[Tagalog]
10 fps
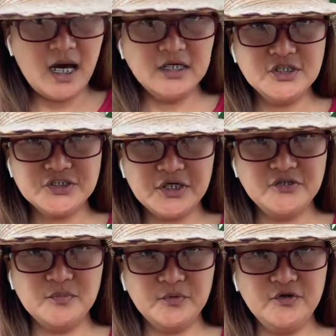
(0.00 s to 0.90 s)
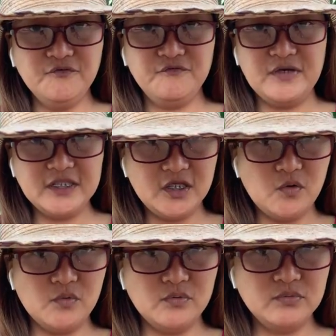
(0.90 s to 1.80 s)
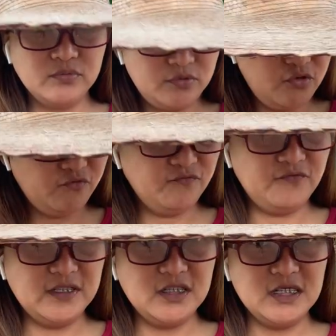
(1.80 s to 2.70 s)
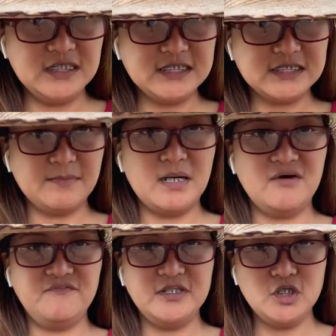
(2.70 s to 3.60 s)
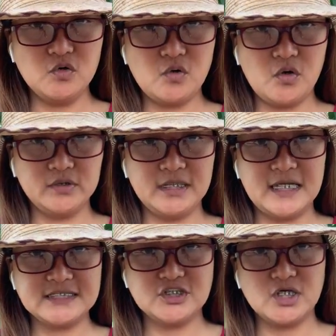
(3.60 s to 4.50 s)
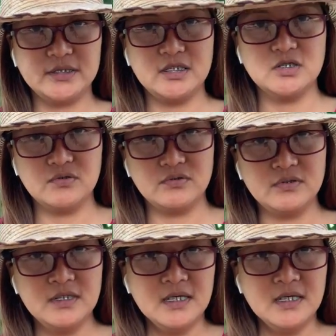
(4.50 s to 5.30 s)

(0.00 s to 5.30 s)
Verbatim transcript: Ang i share nyo po yung video yung vid isa sa mga video ko na nasa channel ko.